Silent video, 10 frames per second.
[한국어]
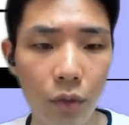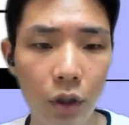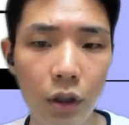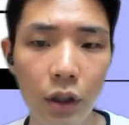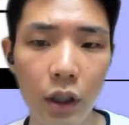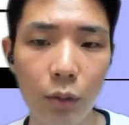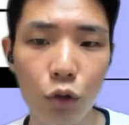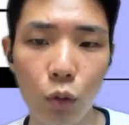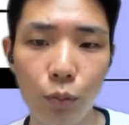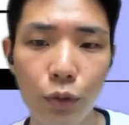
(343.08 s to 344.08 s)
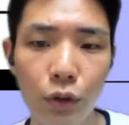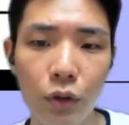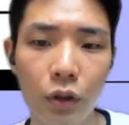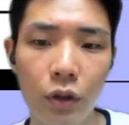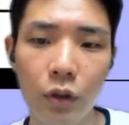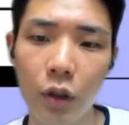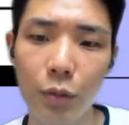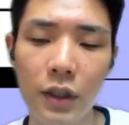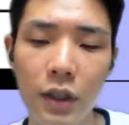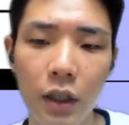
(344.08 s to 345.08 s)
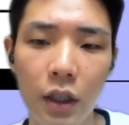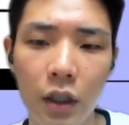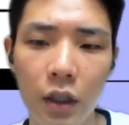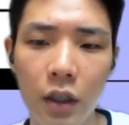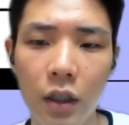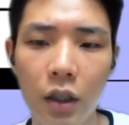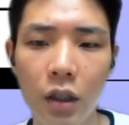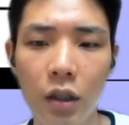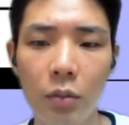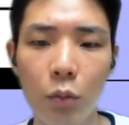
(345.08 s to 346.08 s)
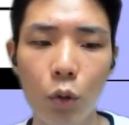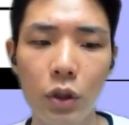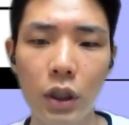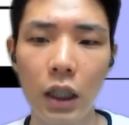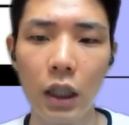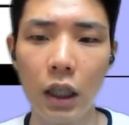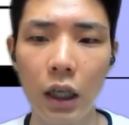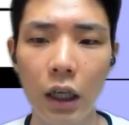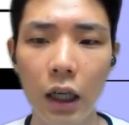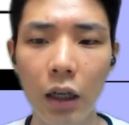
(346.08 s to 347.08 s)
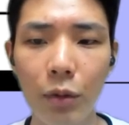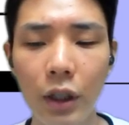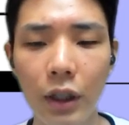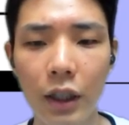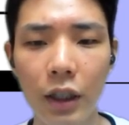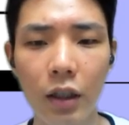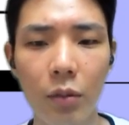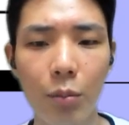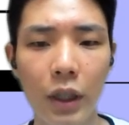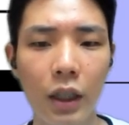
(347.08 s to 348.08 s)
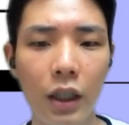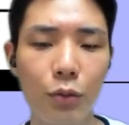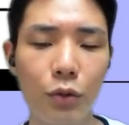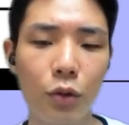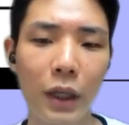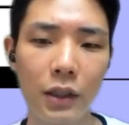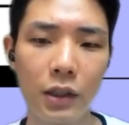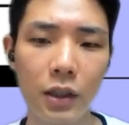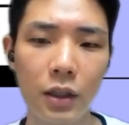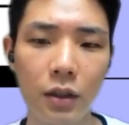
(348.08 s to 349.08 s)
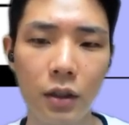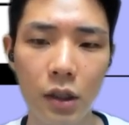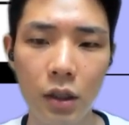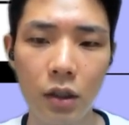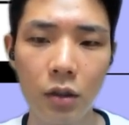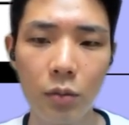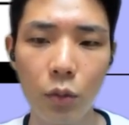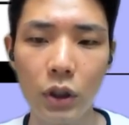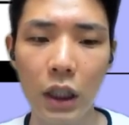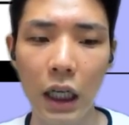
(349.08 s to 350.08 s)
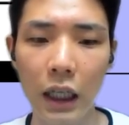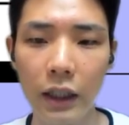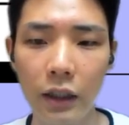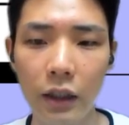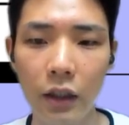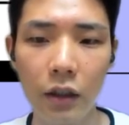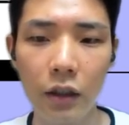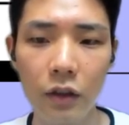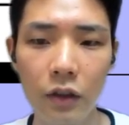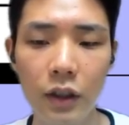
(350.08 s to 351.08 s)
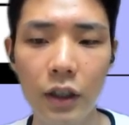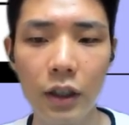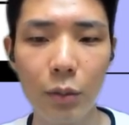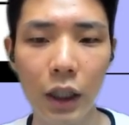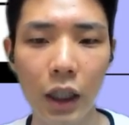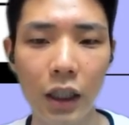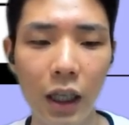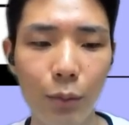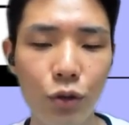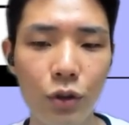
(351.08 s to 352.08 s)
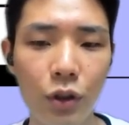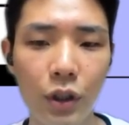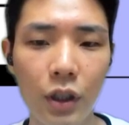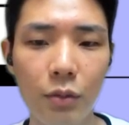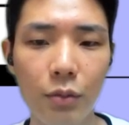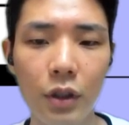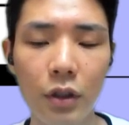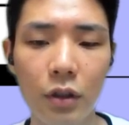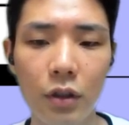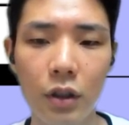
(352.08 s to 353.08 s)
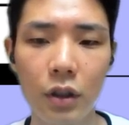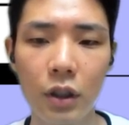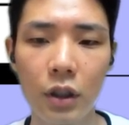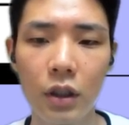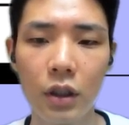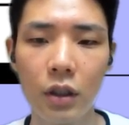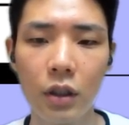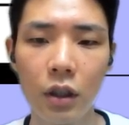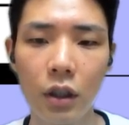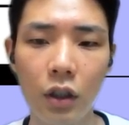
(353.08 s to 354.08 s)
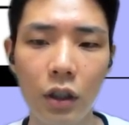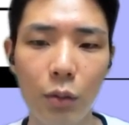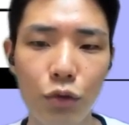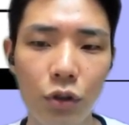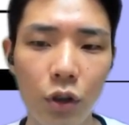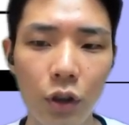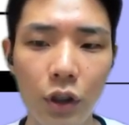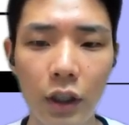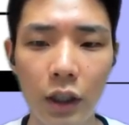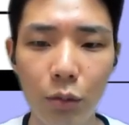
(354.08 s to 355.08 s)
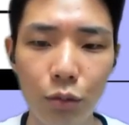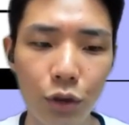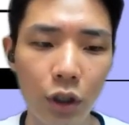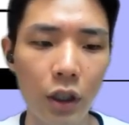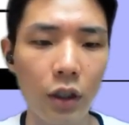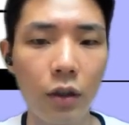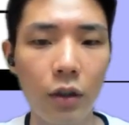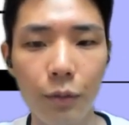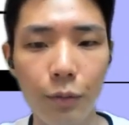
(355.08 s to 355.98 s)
릴테인 함수 오픈과 비슷하게 모드가 RB일 땐 반환값으로 바이트를 모드가 R일 땐 스트링을 반환하는 함수를 정의했습니다. 이러한 함수는 어떻게 타입을 붙여야할까요